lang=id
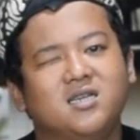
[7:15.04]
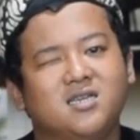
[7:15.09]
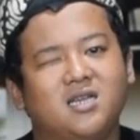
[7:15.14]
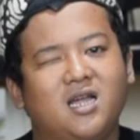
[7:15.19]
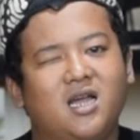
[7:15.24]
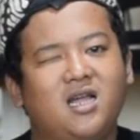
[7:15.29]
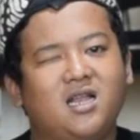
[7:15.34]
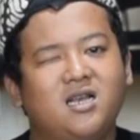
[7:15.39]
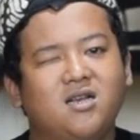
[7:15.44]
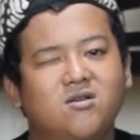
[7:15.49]

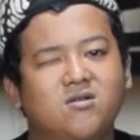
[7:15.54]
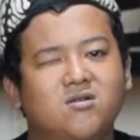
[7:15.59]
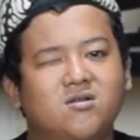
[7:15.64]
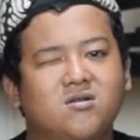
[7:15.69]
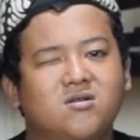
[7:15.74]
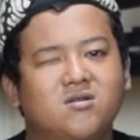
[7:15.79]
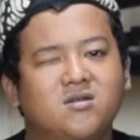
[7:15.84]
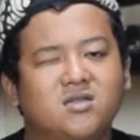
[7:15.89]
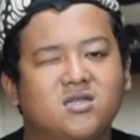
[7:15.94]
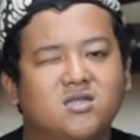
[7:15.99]
dan
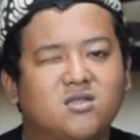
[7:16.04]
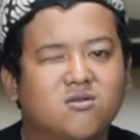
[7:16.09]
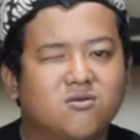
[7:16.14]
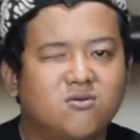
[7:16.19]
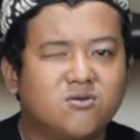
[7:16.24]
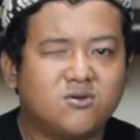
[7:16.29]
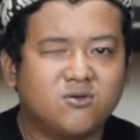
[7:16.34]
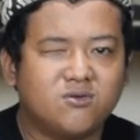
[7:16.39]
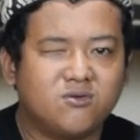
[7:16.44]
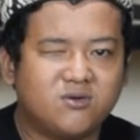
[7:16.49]

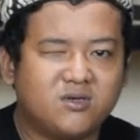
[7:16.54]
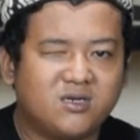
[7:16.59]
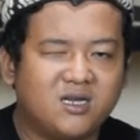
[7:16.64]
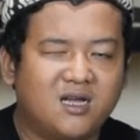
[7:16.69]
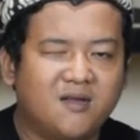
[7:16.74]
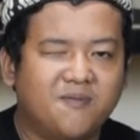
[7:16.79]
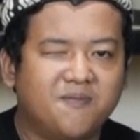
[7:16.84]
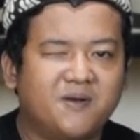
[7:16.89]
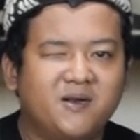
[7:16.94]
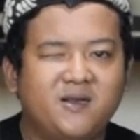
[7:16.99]
itu
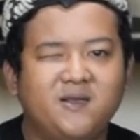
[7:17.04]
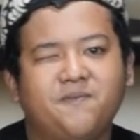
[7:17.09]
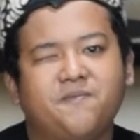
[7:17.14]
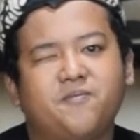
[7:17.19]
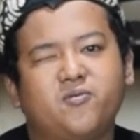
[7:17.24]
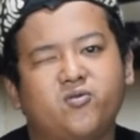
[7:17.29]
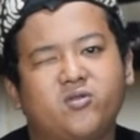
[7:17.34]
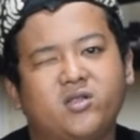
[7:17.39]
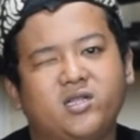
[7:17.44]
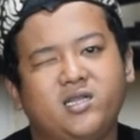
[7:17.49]
sudah
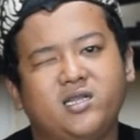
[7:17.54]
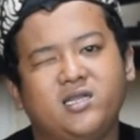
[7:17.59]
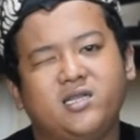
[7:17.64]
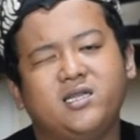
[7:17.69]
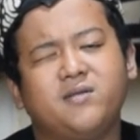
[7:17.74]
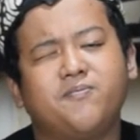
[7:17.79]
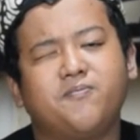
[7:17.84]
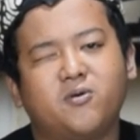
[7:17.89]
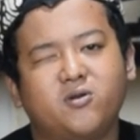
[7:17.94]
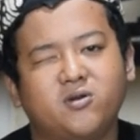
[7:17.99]

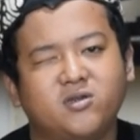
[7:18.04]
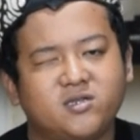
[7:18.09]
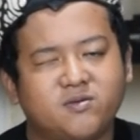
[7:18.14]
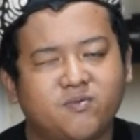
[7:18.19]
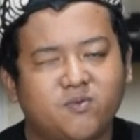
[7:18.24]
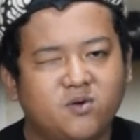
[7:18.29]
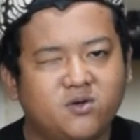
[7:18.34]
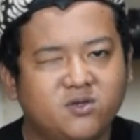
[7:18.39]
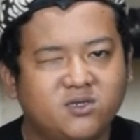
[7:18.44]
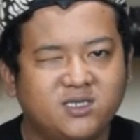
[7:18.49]
meliputi
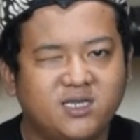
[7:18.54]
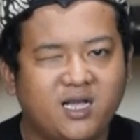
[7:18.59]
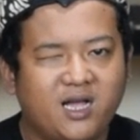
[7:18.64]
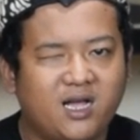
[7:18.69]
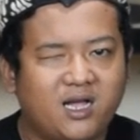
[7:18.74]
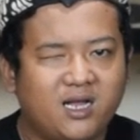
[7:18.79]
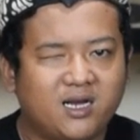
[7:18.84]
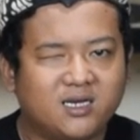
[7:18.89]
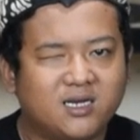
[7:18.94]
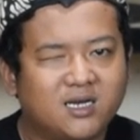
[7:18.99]
bonus-bonusnya
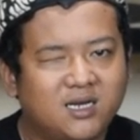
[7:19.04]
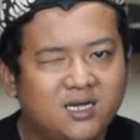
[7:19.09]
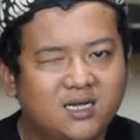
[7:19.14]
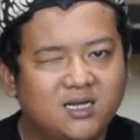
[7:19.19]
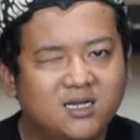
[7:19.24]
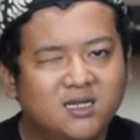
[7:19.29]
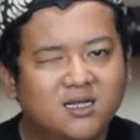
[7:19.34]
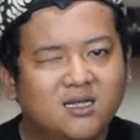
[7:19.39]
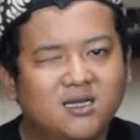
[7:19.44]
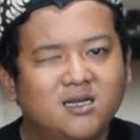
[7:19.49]

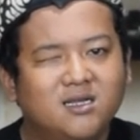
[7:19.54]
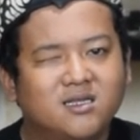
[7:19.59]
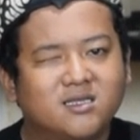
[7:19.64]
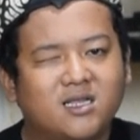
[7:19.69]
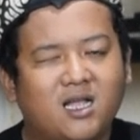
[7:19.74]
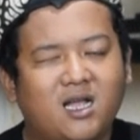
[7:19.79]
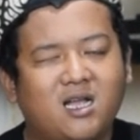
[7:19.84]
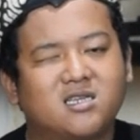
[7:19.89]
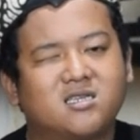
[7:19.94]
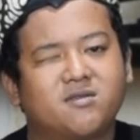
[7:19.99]
ada
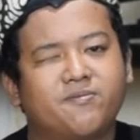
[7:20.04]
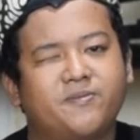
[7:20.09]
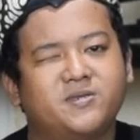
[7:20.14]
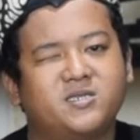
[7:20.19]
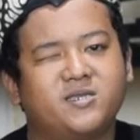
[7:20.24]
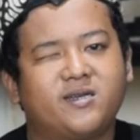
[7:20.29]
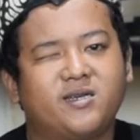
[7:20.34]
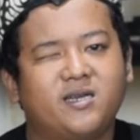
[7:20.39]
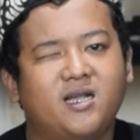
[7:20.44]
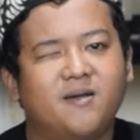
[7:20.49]
tas,
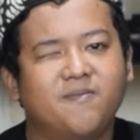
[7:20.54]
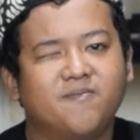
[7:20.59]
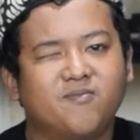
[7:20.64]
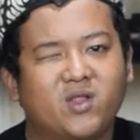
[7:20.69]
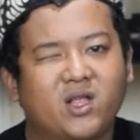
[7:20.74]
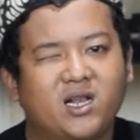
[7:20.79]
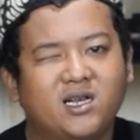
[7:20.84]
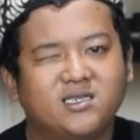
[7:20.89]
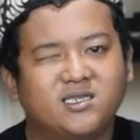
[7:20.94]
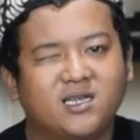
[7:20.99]
pedam
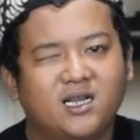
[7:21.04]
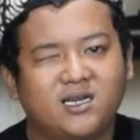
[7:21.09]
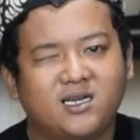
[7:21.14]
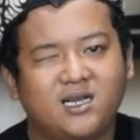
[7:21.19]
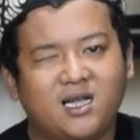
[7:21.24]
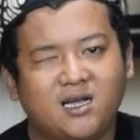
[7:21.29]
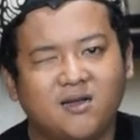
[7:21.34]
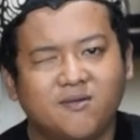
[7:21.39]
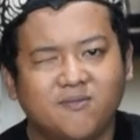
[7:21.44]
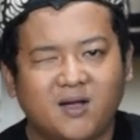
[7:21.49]
tali
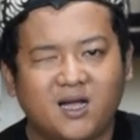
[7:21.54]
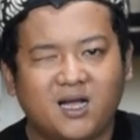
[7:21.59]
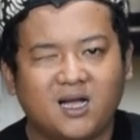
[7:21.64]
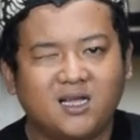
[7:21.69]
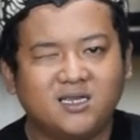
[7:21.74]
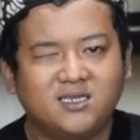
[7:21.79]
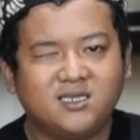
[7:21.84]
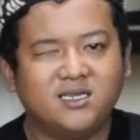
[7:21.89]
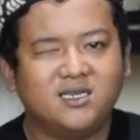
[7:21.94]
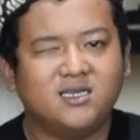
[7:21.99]
sandang,
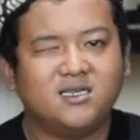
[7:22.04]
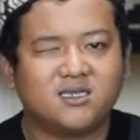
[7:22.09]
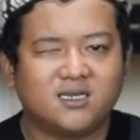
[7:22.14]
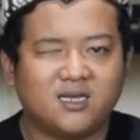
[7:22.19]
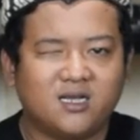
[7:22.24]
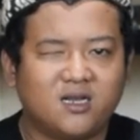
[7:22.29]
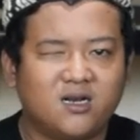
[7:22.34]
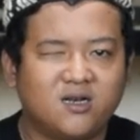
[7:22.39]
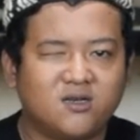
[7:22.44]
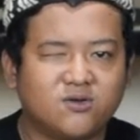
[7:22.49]
magazin,
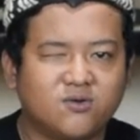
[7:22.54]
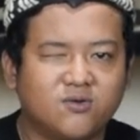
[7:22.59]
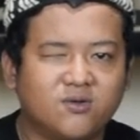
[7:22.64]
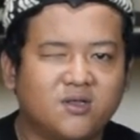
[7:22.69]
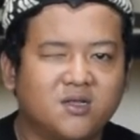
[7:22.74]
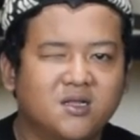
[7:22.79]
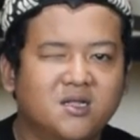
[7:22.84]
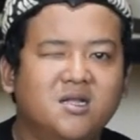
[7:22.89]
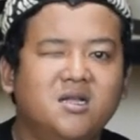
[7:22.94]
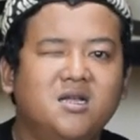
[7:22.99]
single shoot,
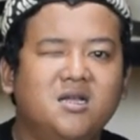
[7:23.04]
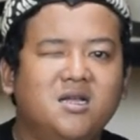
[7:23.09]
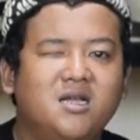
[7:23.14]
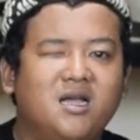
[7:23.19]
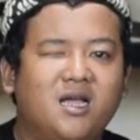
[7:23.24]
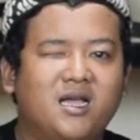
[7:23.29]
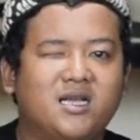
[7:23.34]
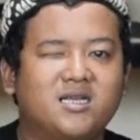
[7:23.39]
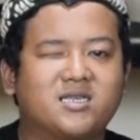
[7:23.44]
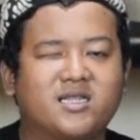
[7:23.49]

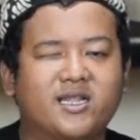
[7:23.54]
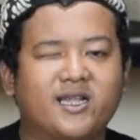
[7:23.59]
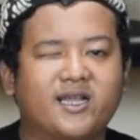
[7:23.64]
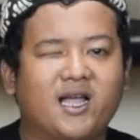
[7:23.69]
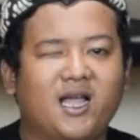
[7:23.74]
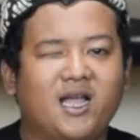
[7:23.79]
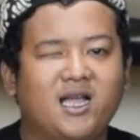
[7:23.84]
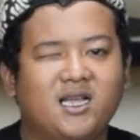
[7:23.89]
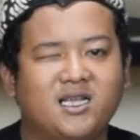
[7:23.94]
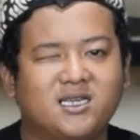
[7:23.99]

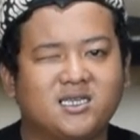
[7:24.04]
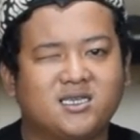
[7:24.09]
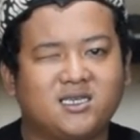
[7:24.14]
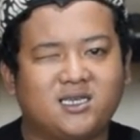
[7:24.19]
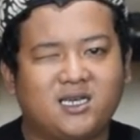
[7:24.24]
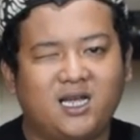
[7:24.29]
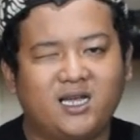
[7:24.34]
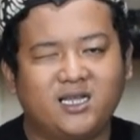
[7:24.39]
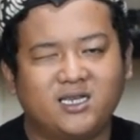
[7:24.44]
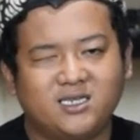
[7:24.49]
STKS
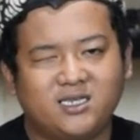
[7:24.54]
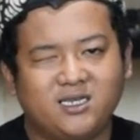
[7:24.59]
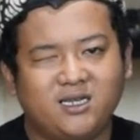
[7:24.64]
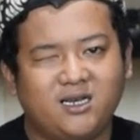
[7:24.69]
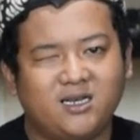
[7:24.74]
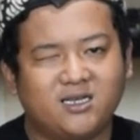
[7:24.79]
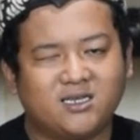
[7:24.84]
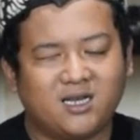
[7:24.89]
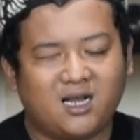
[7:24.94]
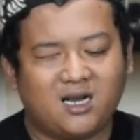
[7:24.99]
dan
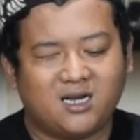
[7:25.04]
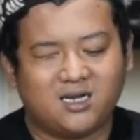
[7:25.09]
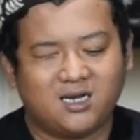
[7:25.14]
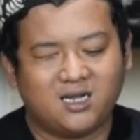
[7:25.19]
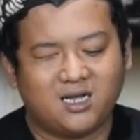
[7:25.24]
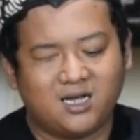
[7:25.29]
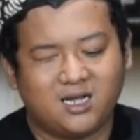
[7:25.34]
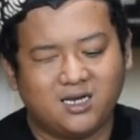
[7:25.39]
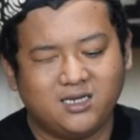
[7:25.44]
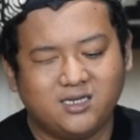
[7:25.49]
gel
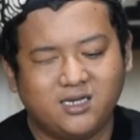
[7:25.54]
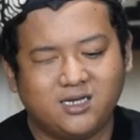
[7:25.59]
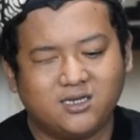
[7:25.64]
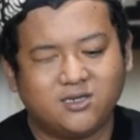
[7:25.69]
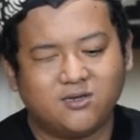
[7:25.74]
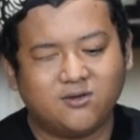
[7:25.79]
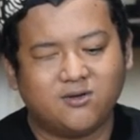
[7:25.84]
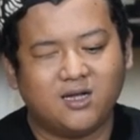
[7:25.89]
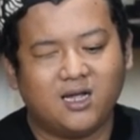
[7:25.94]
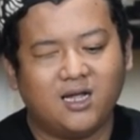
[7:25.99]
cadangannya
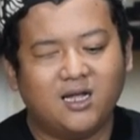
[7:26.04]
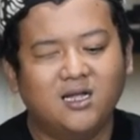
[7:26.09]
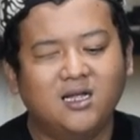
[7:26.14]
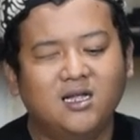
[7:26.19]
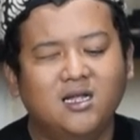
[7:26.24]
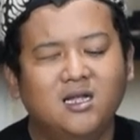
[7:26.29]
juga